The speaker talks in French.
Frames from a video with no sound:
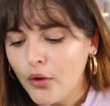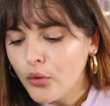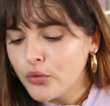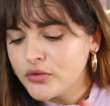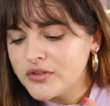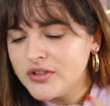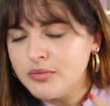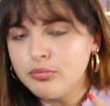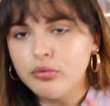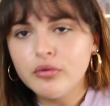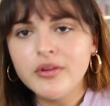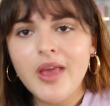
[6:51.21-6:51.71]
On
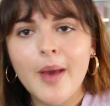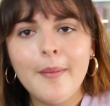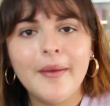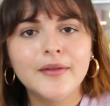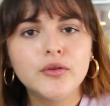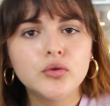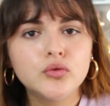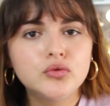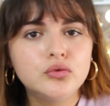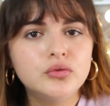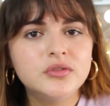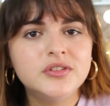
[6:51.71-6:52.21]
se dit bon, il n'y a pas
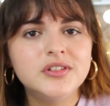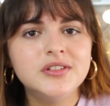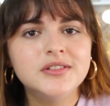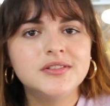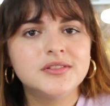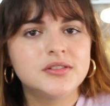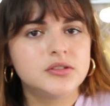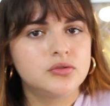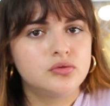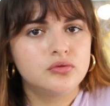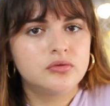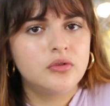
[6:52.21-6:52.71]
trop de soucis,
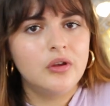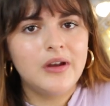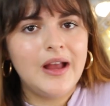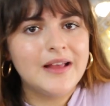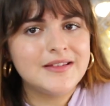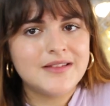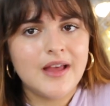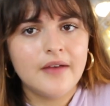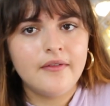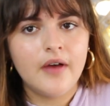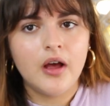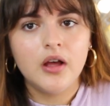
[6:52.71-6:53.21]
jusque
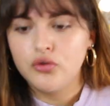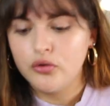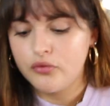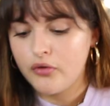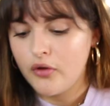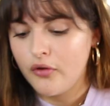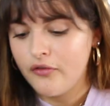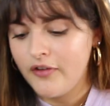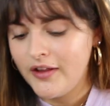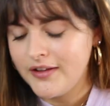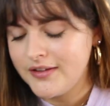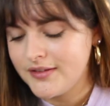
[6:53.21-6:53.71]
là ça va. Sauf
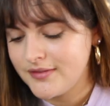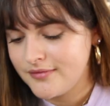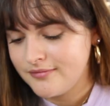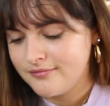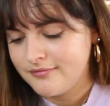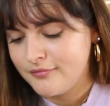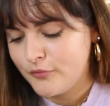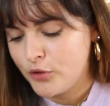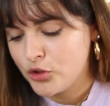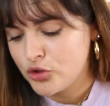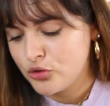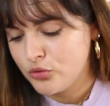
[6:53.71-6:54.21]
qu'en fait,
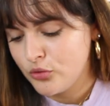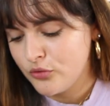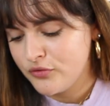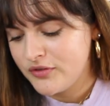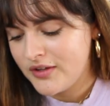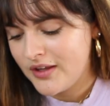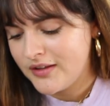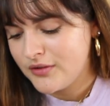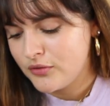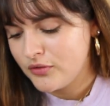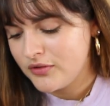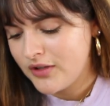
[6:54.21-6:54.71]
moi je trouve
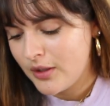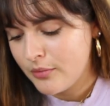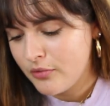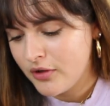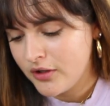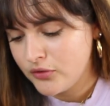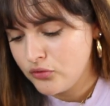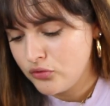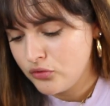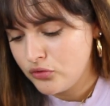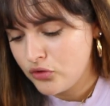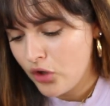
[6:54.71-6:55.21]
ça totalement
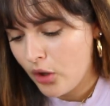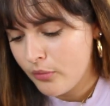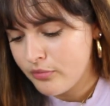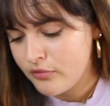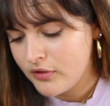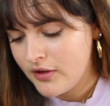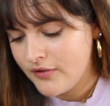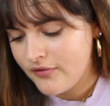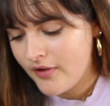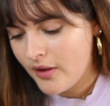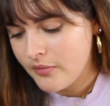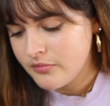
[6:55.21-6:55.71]
réducteur
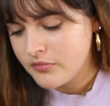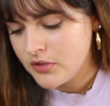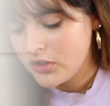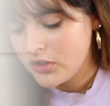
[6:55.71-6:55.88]
pour les femmes.